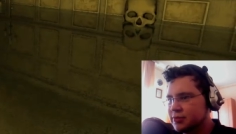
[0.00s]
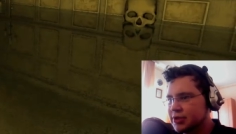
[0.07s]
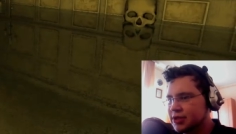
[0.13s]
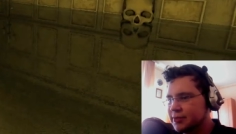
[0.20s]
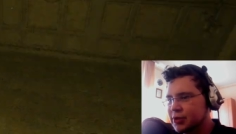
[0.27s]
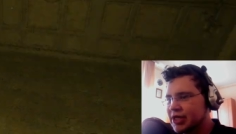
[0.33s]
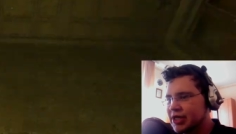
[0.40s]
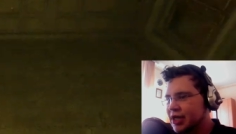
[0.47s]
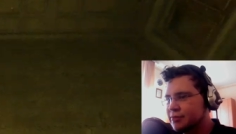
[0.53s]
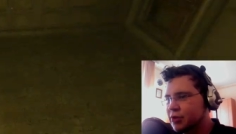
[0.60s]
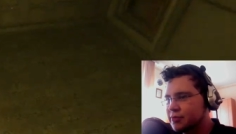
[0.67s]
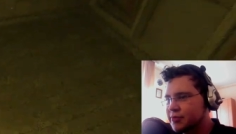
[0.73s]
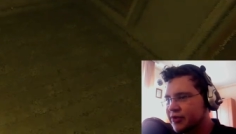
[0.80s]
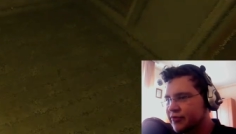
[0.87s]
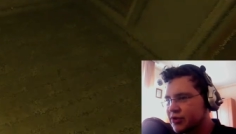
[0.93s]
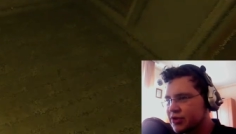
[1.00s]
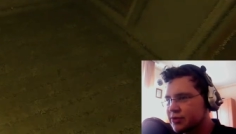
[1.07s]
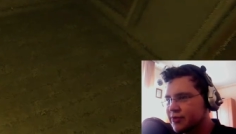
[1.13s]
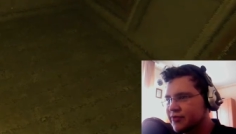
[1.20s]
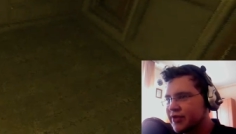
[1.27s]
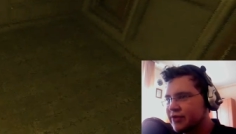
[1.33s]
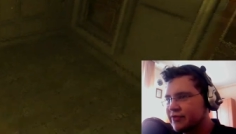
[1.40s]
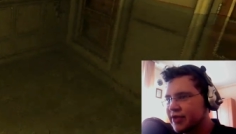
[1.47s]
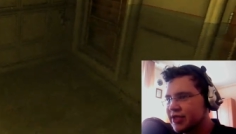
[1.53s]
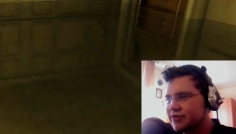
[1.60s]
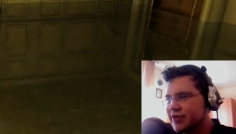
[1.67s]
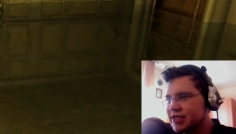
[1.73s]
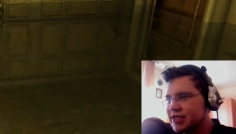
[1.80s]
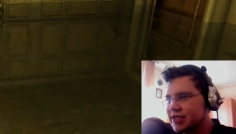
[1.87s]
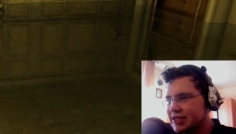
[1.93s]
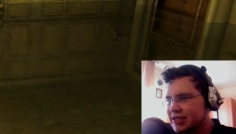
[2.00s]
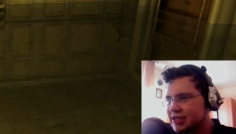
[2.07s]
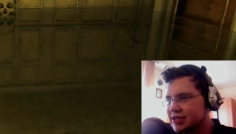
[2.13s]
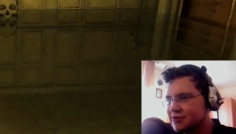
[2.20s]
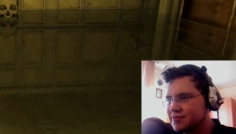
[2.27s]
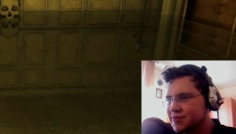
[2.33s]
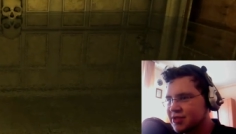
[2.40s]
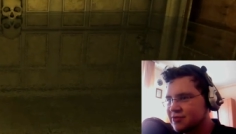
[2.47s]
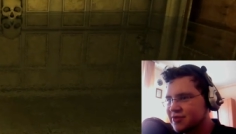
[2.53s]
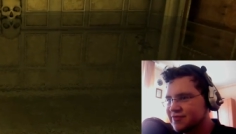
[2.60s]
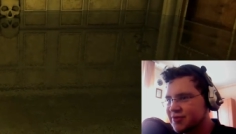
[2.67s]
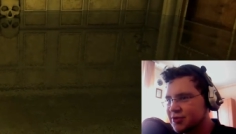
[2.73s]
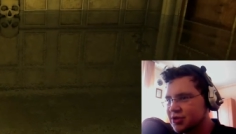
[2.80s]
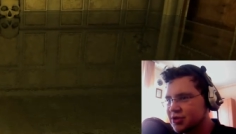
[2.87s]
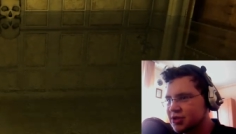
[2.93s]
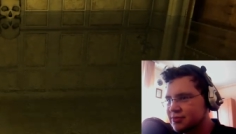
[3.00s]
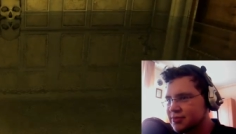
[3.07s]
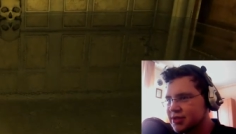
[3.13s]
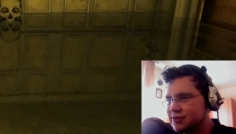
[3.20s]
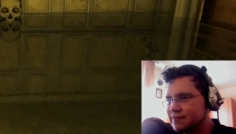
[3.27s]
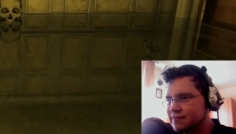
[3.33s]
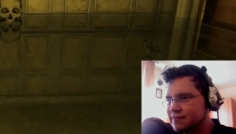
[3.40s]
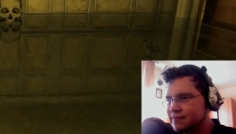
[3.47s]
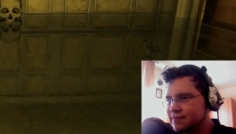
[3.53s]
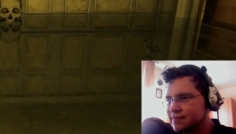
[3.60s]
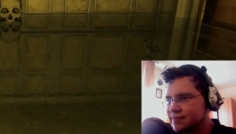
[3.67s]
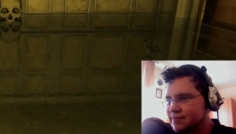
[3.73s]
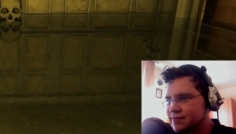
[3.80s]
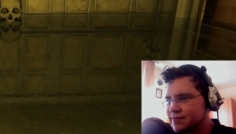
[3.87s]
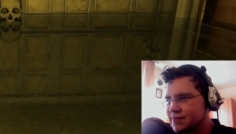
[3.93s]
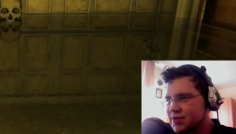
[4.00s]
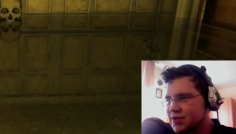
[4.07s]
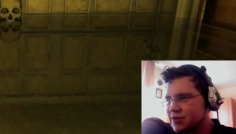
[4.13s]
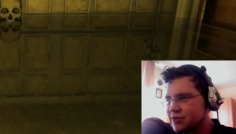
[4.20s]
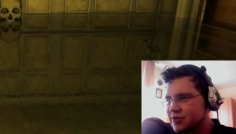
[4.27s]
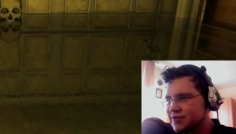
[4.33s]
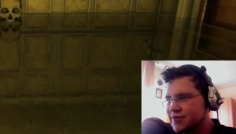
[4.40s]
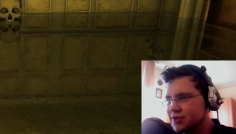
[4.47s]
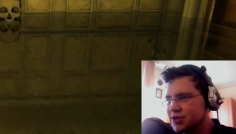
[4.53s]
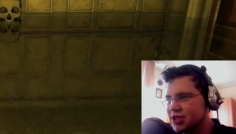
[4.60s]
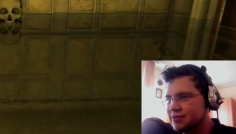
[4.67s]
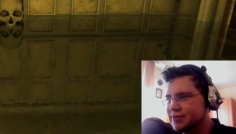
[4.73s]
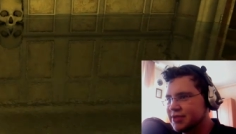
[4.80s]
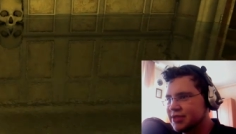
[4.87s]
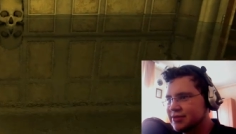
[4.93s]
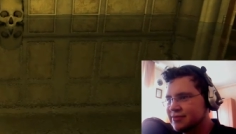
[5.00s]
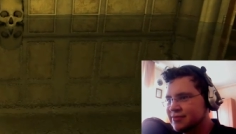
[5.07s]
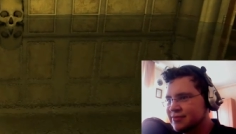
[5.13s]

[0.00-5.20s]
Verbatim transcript: Und ich habe auch keinen Bock, mich vorzubewegen, weil ich weiß, dass diese auf mich zugeflogen kommt. Zugeflogen kommt.